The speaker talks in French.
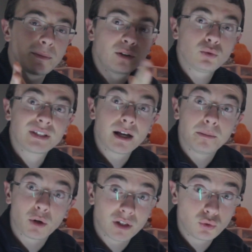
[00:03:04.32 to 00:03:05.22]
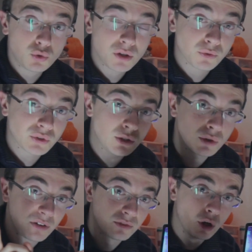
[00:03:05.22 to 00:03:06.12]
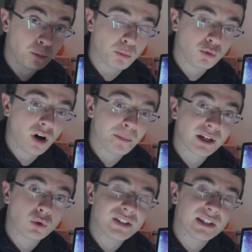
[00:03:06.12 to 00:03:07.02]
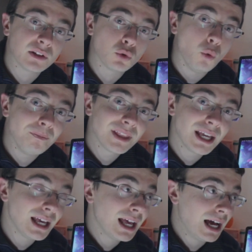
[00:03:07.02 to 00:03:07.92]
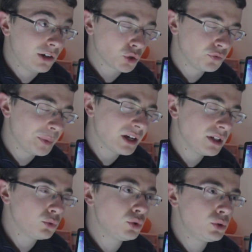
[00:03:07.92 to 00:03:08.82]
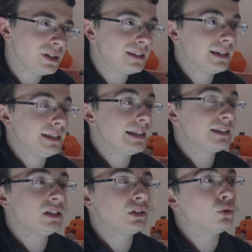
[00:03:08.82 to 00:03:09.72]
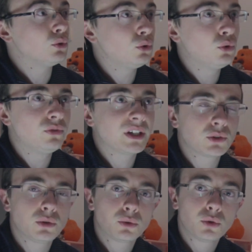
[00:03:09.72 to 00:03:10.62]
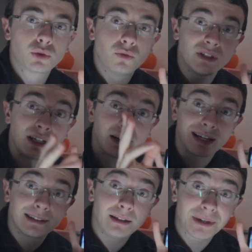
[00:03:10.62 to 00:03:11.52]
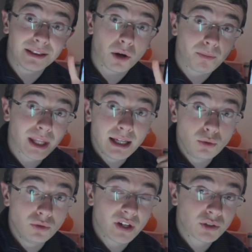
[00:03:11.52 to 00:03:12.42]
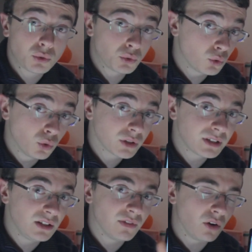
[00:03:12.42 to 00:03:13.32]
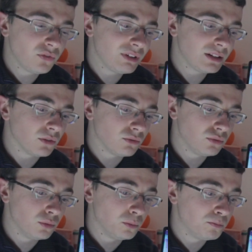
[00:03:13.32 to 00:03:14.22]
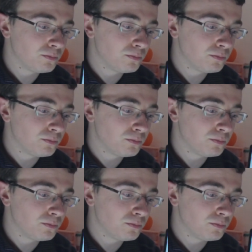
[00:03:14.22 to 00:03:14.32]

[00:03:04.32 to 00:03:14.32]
c'est pas tout ça, mais on va tout de suite foncer sur After pour pouvoir bricoler cette intro. Alors je vous préviens tout de suite, il existe deux versions de ce que vous allez regarder maintenant. Une version courte qui va en fait vous